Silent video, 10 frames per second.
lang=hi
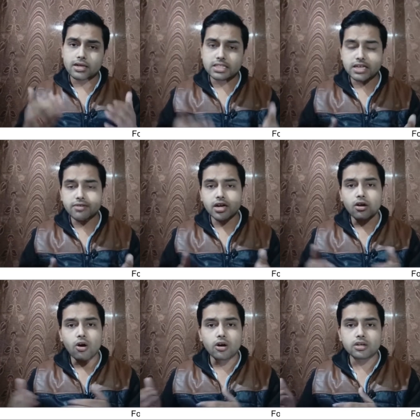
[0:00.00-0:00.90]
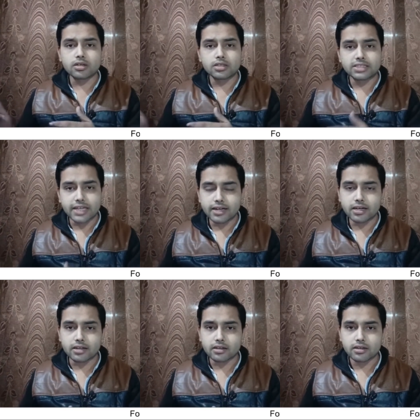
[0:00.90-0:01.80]
रिसीवर और
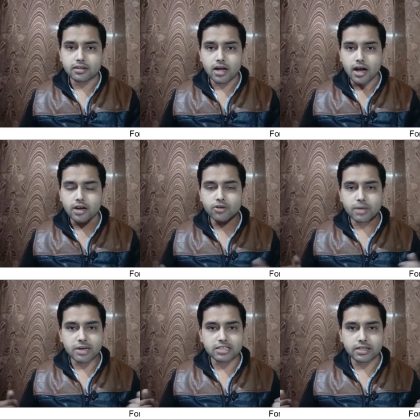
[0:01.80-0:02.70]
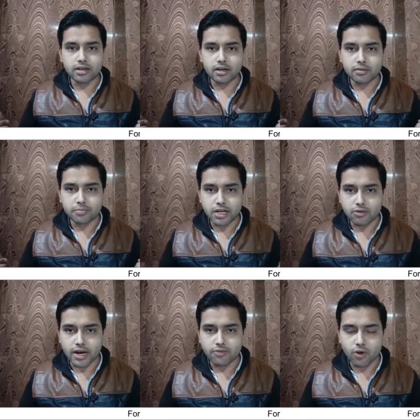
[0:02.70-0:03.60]
सेंडर अगर उनके पास
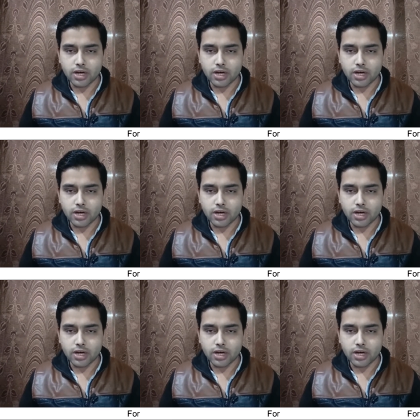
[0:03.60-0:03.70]
बिटकॉइन